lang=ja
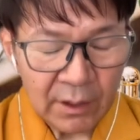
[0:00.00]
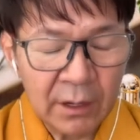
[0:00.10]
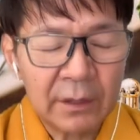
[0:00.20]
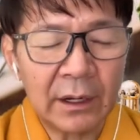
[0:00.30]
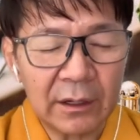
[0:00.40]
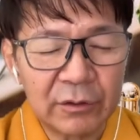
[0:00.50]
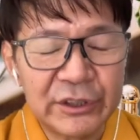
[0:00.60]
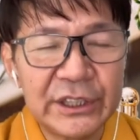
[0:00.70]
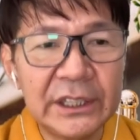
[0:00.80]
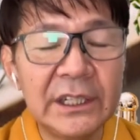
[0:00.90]
なんか
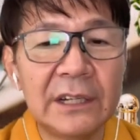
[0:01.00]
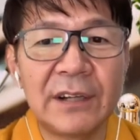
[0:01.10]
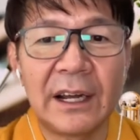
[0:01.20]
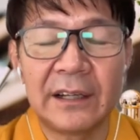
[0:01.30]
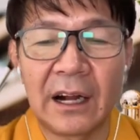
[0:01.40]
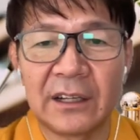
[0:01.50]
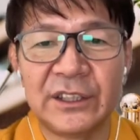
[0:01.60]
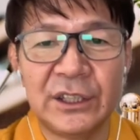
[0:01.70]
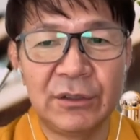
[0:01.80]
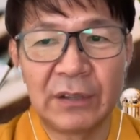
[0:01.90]
不思議なぐらいなんか
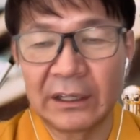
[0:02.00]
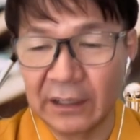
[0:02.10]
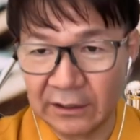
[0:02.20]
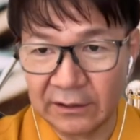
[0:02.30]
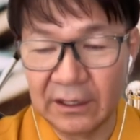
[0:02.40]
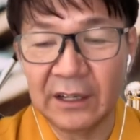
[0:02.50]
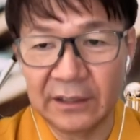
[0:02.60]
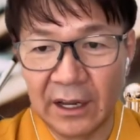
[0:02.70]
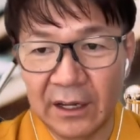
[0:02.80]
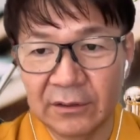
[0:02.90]
自由がで き, でき
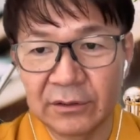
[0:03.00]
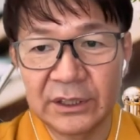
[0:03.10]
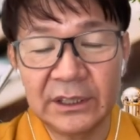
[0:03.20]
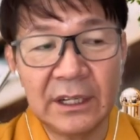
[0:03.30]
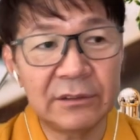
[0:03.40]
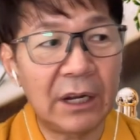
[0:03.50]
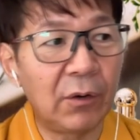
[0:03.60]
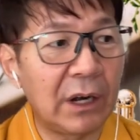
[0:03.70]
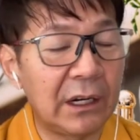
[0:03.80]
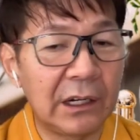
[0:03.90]
て不思議なぐらい
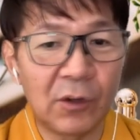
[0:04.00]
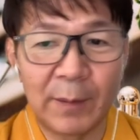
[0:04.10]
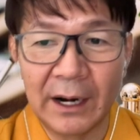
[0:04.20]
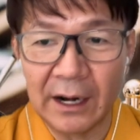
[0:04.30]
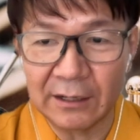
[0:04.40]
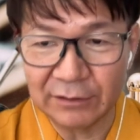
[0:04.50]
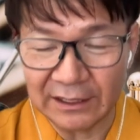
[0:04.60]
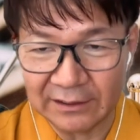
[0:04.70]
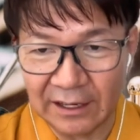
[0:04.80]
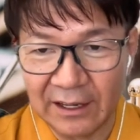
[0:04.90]
お金に困らなく
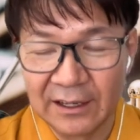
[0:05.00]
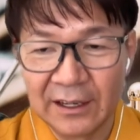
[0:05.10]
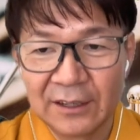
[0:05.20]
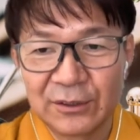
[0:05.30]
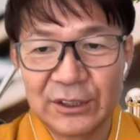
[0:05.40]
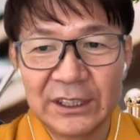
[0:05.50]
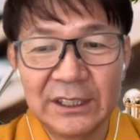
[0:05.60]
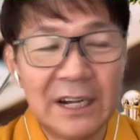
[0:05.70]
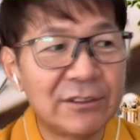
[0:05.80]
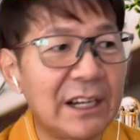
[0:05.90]
なって、不思
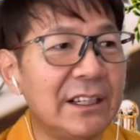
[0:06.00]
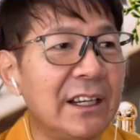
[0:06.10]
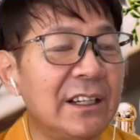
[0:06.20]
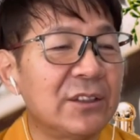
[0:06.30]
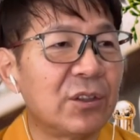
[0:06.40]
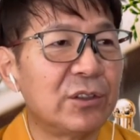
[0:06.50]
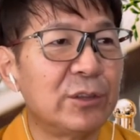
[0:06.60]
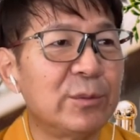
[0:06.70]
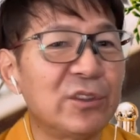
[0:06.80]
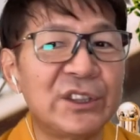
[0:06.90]
議なぐらいその
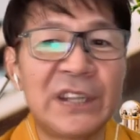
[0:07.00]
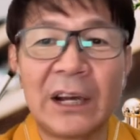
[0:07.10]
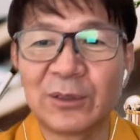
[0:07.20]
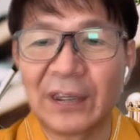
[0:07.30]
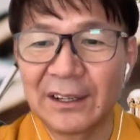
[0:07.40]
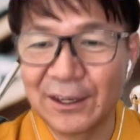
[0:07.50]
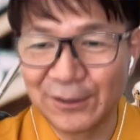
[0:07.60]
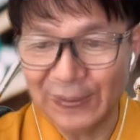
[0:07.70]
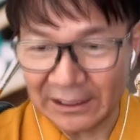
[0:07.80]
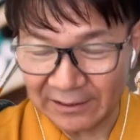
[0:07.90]
自分のしたいことができ
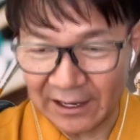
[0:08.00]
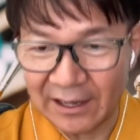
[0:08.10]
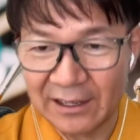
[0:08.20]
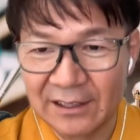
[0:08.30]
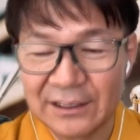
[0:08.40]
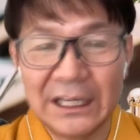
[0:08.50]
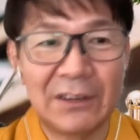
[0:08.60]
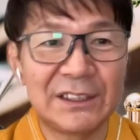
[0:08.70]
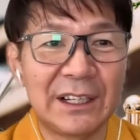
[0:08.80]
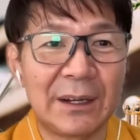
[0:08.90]
るようになって、
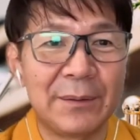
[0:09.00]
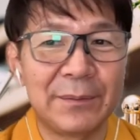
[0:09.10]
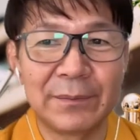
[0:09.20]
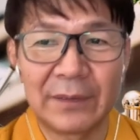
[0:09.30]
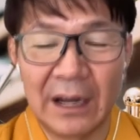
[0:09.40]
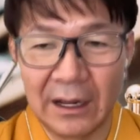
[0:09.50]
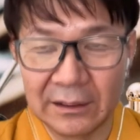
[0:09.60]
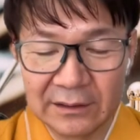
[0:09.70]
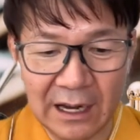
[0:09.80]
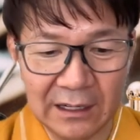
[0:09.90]
幸せが
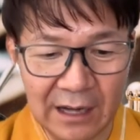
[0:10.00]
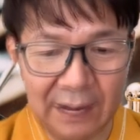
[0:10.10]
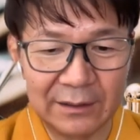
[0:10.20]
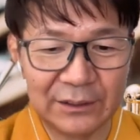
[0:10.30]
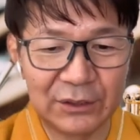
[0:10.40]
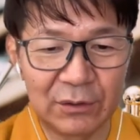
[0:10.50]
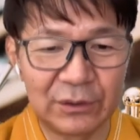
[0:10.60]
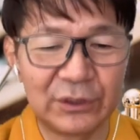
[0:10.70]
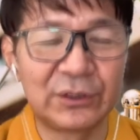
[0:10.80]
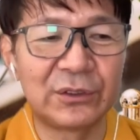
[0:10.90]
感がすごくゆ